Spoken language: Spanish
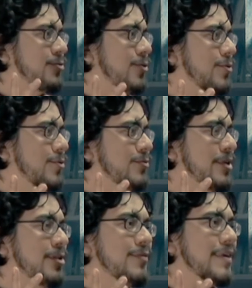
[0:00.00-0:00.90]
todo
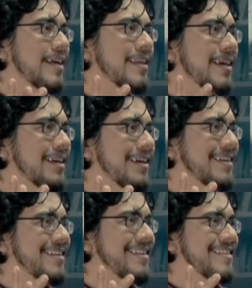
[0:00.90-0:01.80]
una novela negra
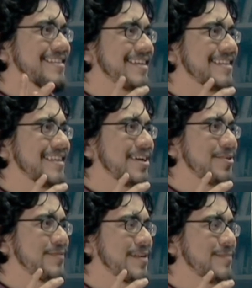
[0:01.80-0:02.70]
de, de, la
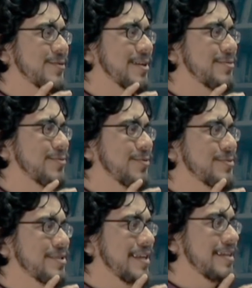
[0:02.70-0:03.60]
obra, porque tú
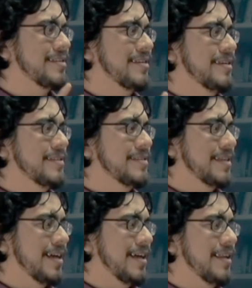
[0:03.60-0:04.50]
consideras,
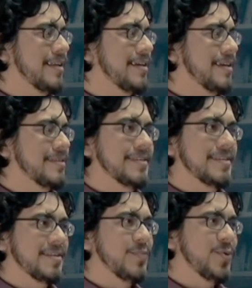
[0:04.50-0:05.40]
¿será de que este
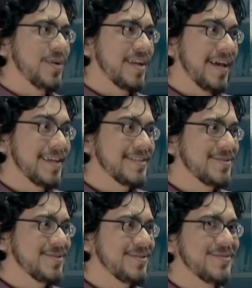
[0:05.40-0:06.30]
tipo era
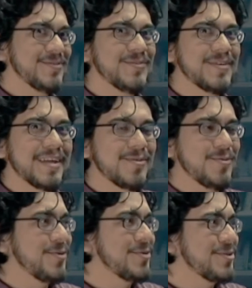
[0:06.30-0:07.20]
esto o era lo
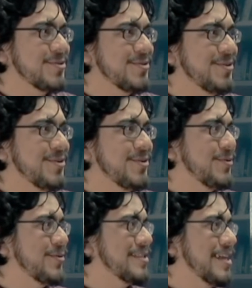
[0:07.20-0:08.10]
otro?
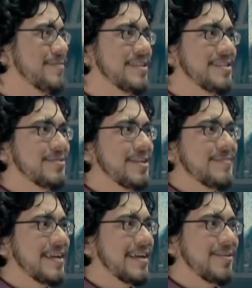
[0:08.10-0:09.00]
¿O estaba metido tal
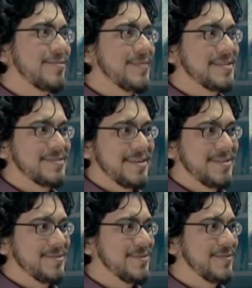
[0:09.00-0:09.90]
vez en algo parecido a la
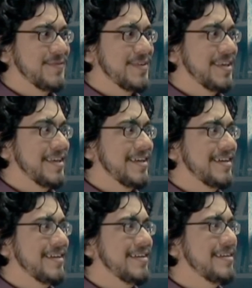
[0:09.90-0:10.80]

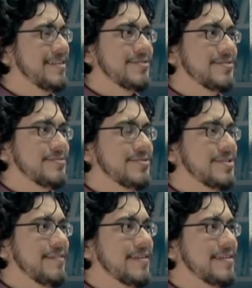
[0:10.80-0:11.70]
teosofía? No
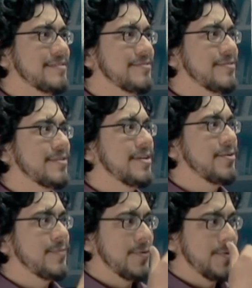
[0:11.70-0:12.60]
sabes, ¿no? Y
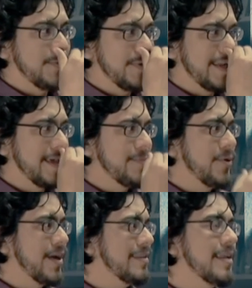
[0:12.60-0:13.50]
como la
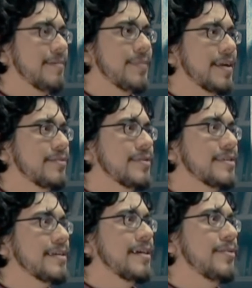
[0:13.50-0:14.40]
época te da para
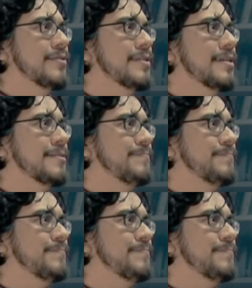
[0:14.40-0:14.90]
todas esas cosas